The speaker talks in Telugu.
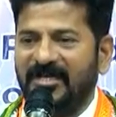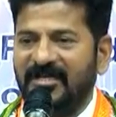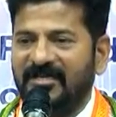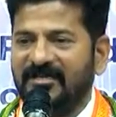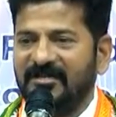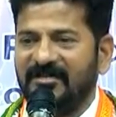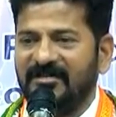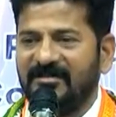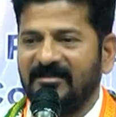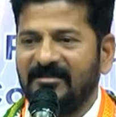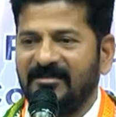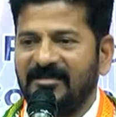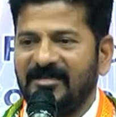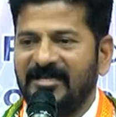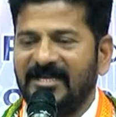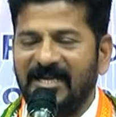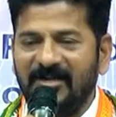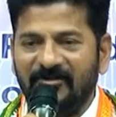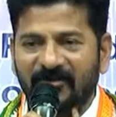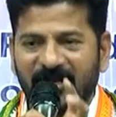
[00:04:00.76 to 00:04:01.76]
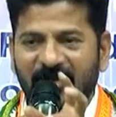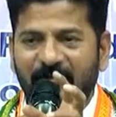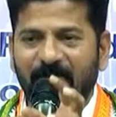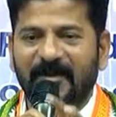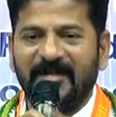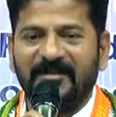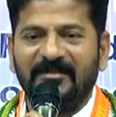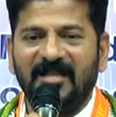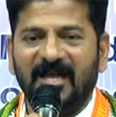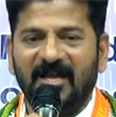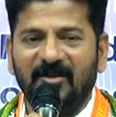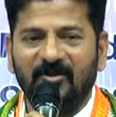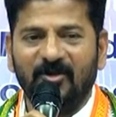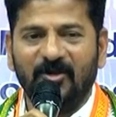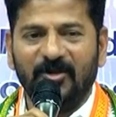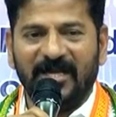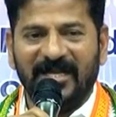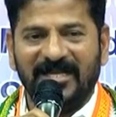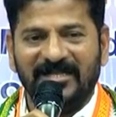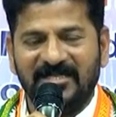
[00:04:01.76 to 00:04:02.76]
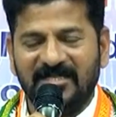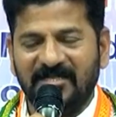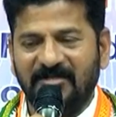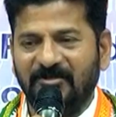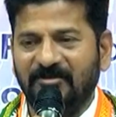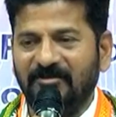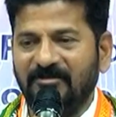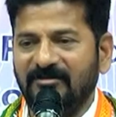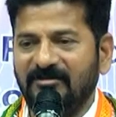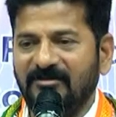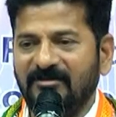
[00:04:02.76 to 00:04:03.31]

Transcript: ఉండే రెండు వేల పద్నాలుగులో గెలిచిండు